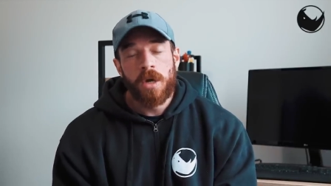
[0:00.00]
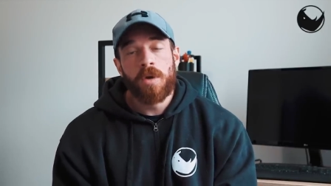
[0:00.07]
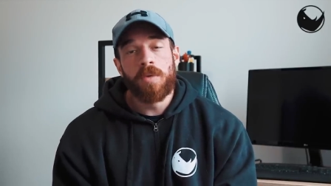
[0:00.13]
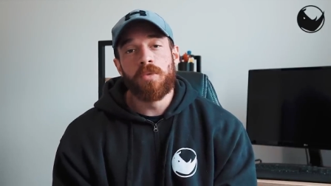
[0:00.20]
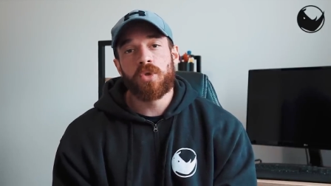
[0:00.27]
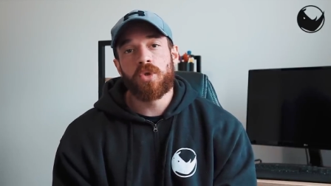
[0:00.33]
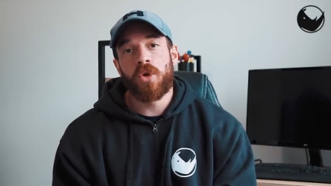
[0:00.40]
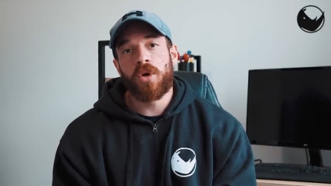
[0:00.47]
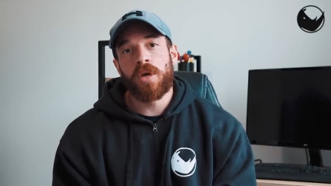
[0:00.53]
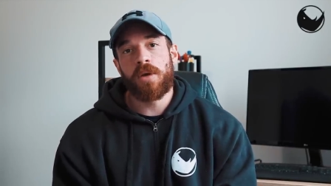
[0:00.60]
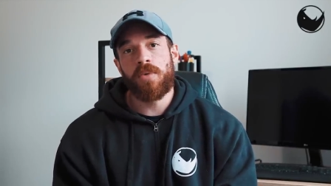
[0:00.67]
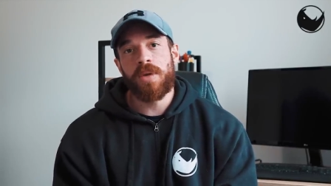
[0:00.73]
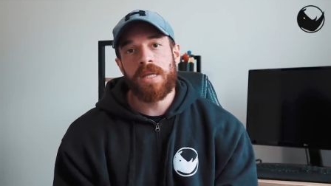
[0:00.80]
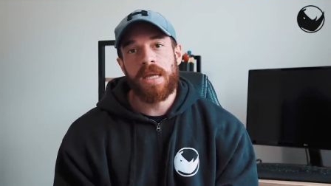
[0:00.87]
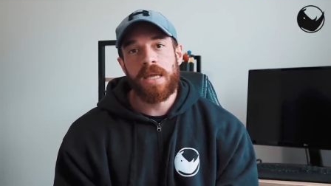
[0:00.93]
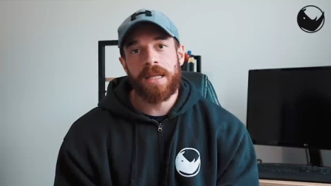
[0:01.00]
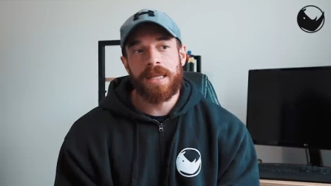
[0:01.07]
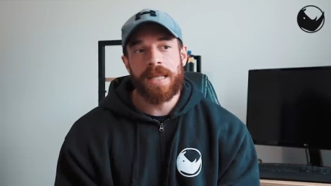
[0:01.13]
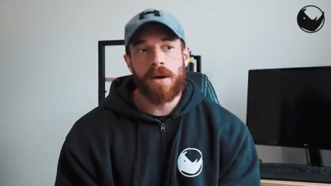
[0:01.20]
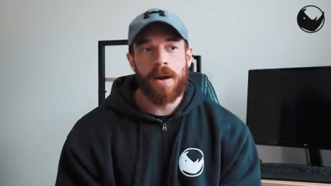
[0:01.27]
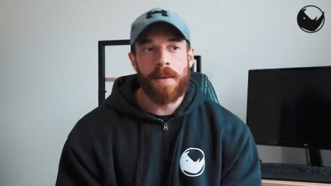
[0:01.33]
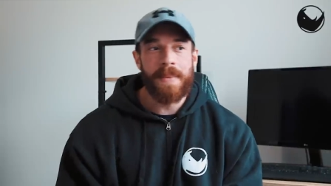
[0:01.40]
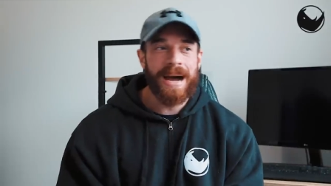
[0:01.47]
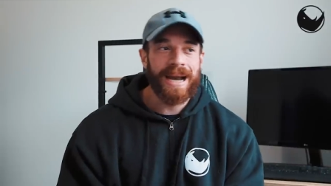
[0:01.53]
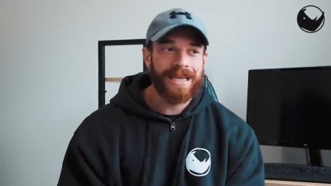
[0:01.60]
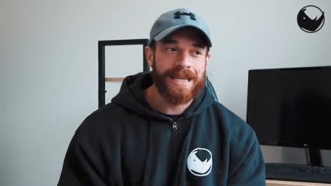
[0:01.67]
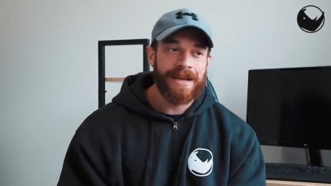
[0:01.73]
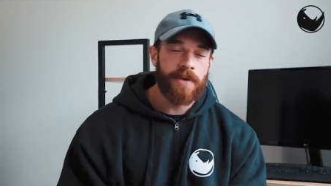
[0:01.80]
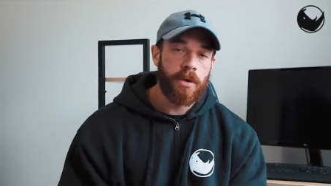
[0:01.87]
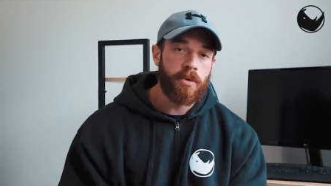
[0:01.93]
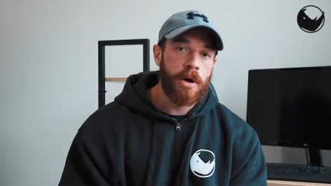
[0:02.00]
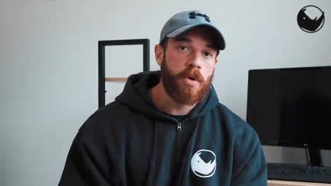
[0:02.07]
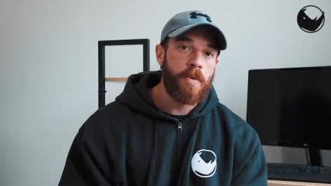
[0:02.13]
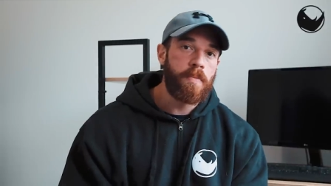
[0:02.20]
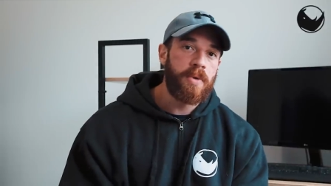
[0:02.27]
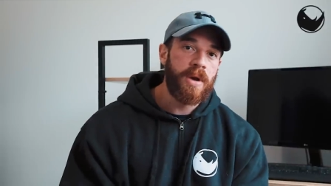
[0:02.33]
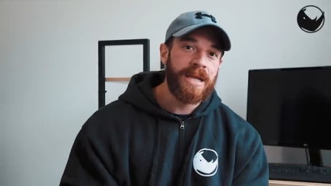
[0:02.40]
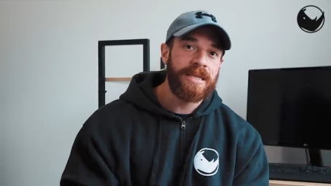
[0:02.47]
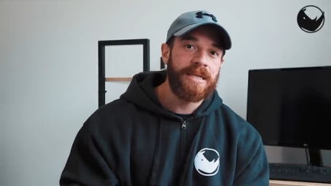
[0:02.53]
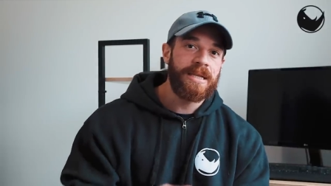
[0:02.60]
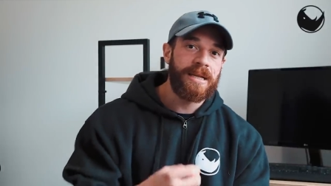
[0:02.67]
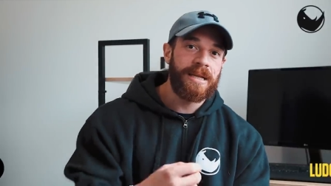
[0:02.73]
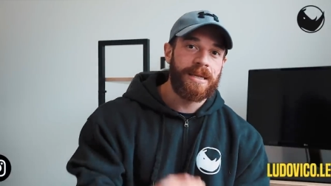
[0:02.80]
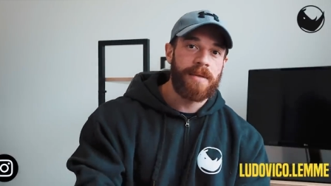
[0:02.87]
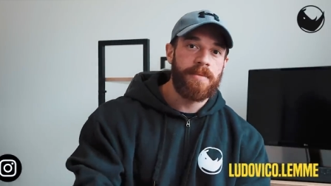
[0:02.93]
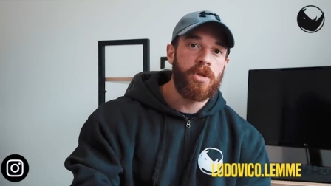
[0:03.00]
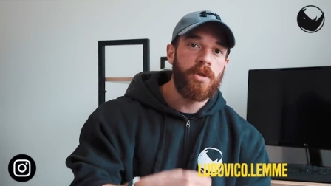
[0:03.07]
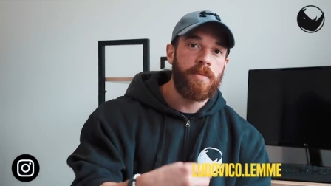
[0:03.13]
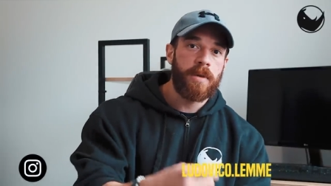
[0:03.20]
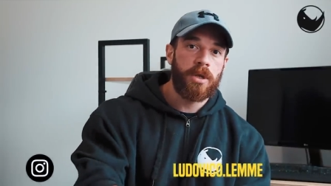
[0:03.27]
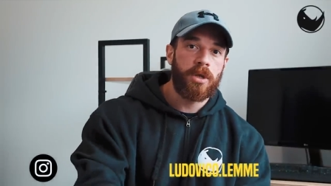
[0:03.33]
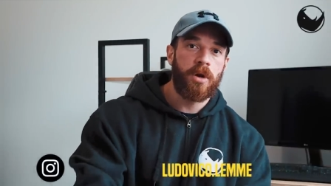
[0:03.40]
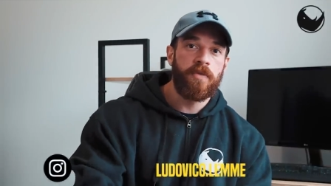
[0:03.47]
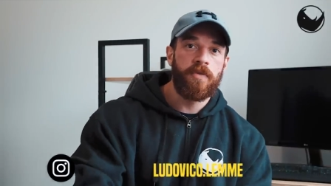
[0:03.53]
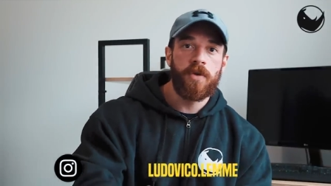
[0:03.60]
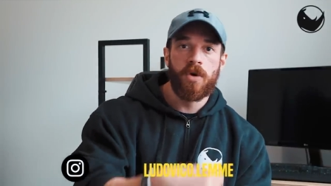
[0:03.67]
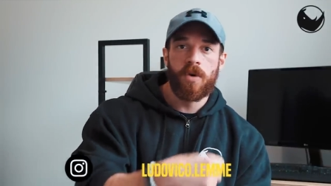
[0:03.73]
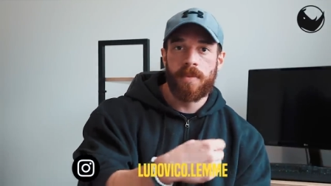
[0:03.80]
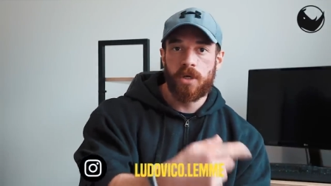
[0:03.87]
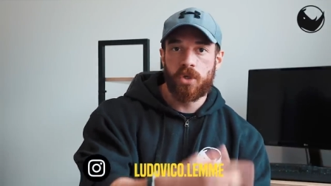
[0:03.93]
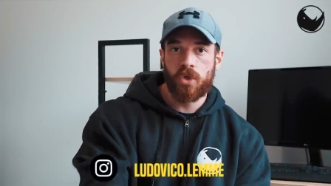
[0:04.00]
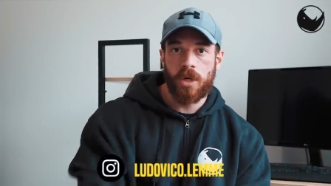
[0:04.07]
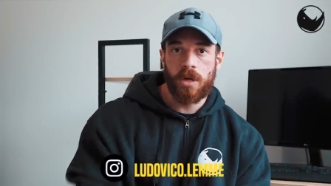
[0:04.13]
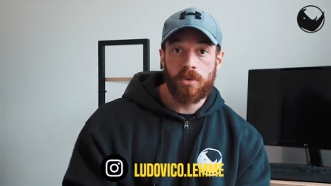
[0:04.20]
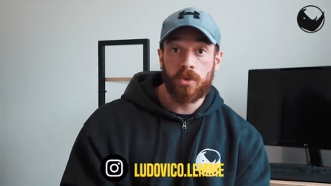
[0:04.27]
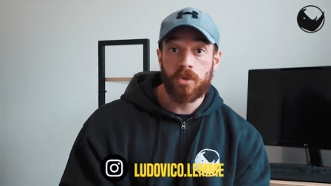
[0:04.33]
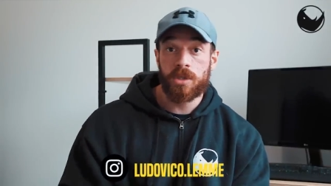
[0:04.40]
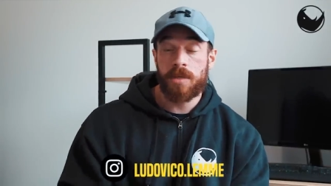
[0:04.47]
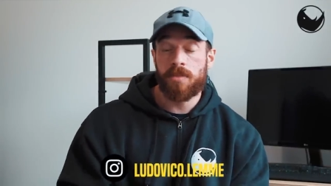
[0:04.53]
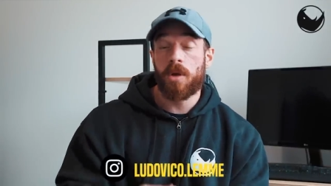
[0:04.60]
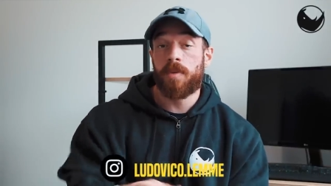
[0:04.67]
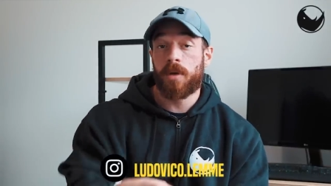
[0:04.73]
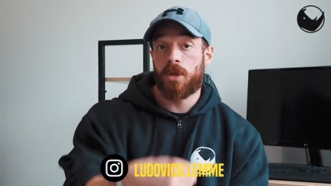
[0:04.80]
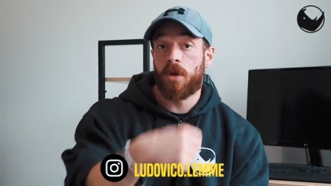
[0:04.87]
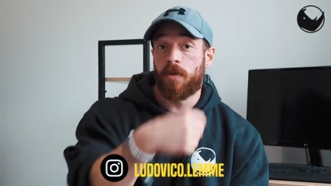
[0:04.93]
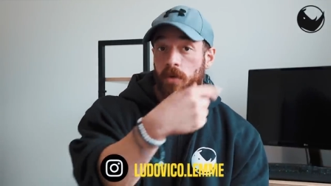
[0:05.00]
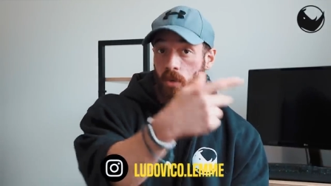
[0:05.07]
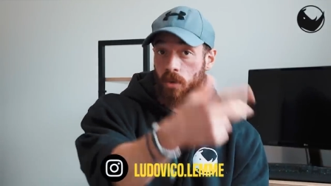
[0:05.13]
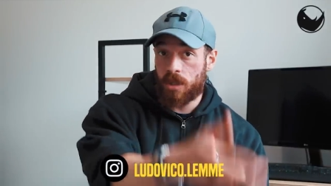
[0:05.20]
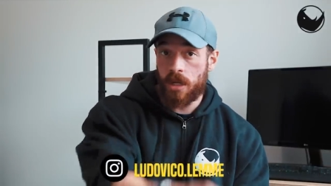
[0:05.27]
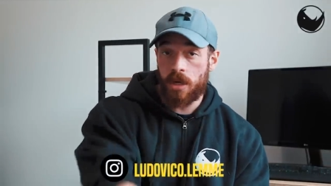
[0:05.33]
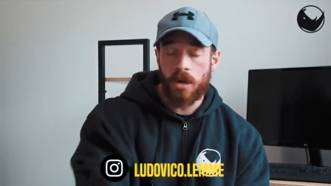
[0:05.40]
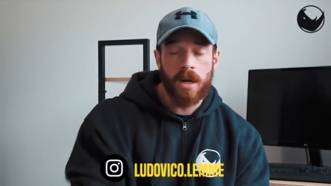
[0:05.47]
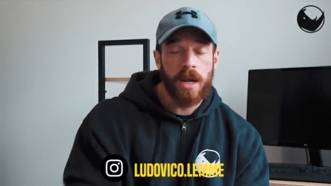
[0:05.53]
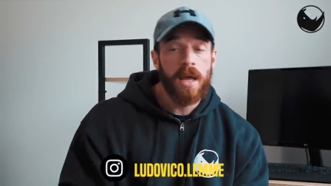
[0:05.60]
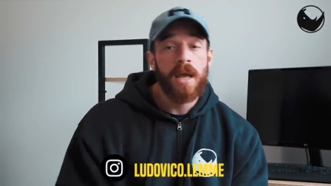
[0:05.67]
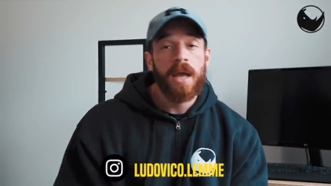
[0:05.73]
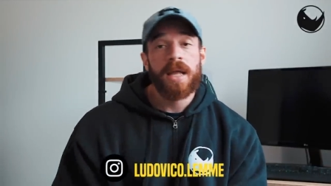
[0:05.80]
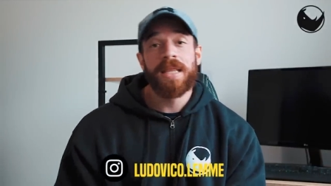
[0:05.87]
un muscolo che quindi da una parte avrà una componente di adattamento ipertrofico maggiore, quindi uno stimolo ipertrofico ulteriore,